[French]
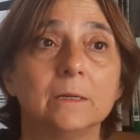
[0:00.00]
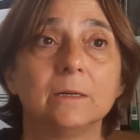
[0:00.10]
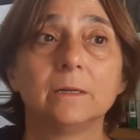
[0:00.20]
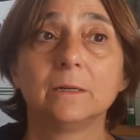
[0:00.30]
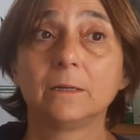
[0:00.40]

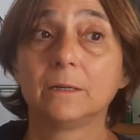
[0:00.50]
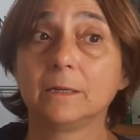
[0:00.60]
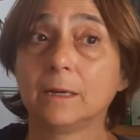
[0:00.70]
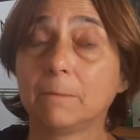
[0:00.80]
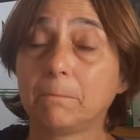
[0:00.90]
euh,
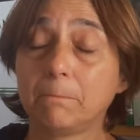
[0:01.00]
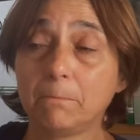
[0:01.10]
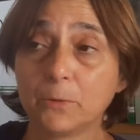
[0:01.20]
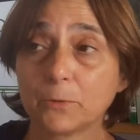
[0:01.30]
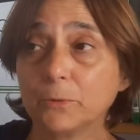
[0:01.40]
il y a
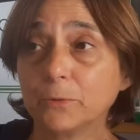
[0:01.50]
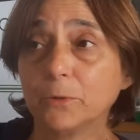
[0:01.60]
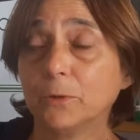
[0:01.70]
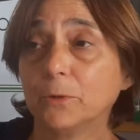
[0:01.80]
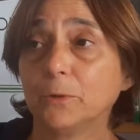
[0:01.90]
beaucoup
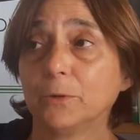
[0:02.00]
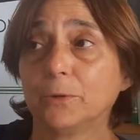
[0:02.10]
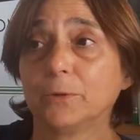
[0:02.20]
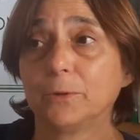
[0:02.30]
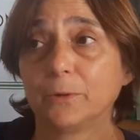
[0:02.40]

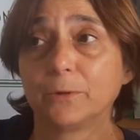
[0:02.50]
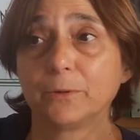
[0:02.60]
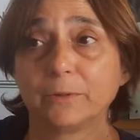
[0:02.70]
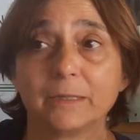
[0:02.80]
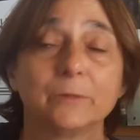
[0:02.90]

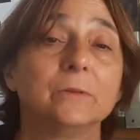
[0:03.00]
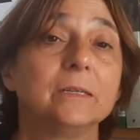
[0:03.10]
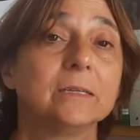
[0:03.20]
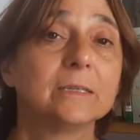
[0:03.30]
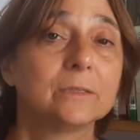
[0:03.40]

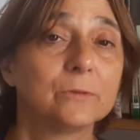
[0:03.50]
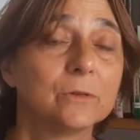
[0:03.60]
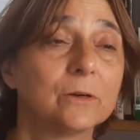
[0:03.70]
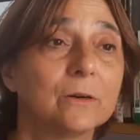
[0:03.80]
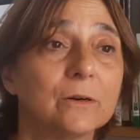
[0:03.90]
d'écoliers,
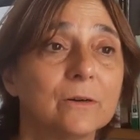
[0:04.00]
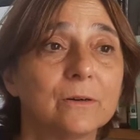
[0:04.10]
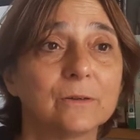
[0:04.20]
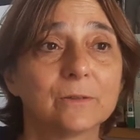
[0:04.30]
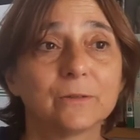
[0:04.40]

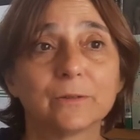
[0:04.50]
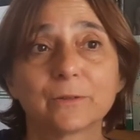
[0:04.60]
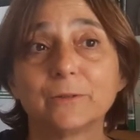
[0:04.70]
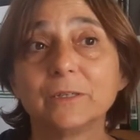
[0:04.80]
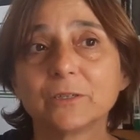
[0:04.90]
d'étudiants, de
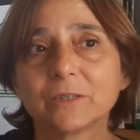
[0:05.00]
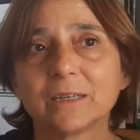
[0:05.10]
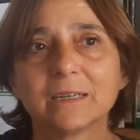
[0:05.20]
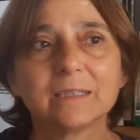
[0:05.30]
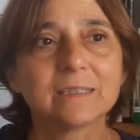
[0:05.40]

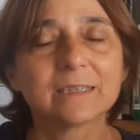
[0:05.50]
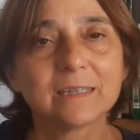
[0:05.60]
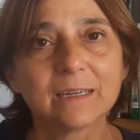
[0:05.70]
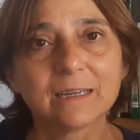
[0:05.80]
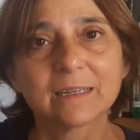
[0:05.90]
collégiens,
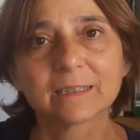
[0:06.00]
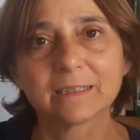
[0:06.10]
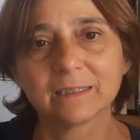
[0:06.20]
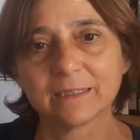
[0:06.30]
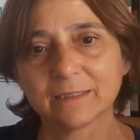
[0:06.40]
lycéens
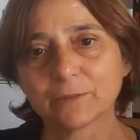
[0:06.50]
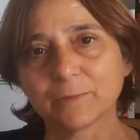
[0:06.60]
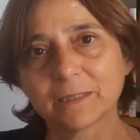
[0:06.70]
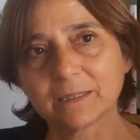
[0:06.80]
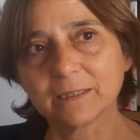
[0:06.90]
qui se
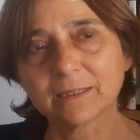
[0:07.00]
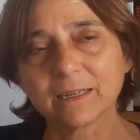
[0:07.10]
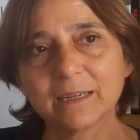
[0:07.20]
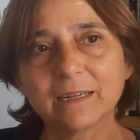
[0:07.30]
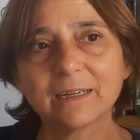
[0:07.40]
mettent à
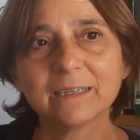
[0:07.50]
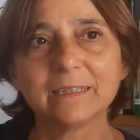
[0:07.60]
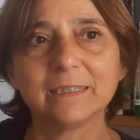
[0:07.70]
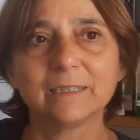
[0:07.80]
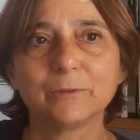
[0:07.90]
l'italien
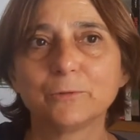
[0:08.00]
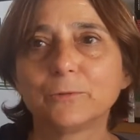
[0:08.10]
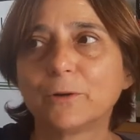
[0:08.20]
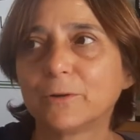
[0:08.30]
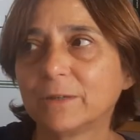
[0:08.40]
et nous,
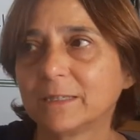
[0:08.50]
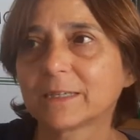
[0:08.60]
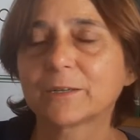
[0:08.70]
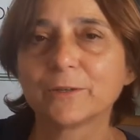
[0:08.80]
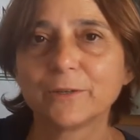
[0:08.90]
on les
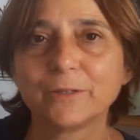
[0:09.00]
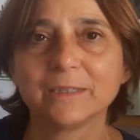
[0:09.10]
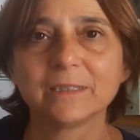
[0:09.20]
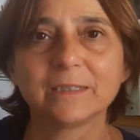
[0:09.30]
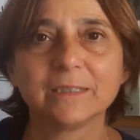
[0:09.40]
accueille
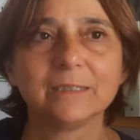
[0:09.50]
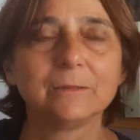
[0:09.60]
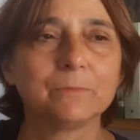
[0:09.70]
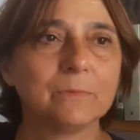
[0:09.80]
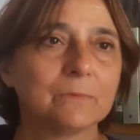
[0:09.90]

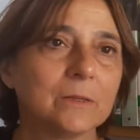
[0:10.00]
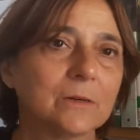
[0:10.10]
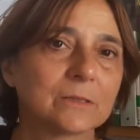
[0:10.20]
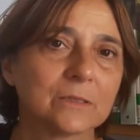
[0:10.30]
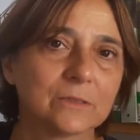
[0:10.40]
ici
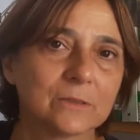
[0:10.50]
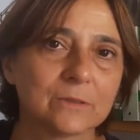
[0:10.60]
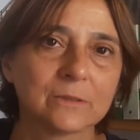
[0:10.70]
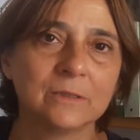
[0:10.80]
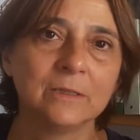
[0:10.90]
lors de
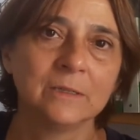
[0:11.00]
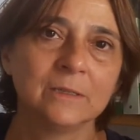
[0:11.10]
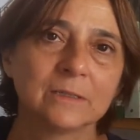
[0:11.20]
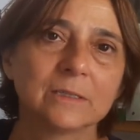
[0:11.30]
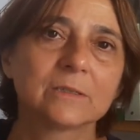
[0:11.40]

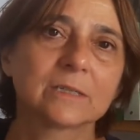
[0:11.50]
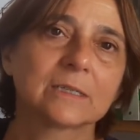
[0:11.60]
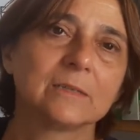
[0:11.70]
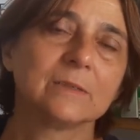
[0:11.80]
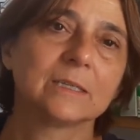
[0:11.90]
nos,
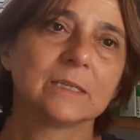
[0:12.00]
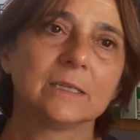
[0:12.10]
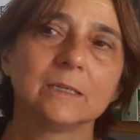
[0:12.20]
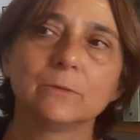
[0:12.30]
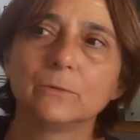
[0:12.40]

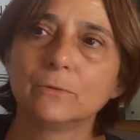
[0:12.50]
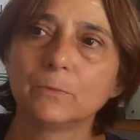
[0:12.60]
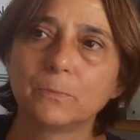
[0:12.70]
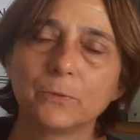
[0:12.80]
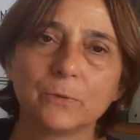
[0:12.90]
activités ou
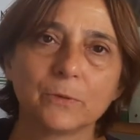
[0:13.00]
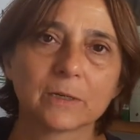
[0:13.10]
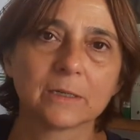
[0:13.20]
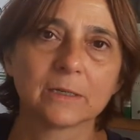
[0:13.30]
pour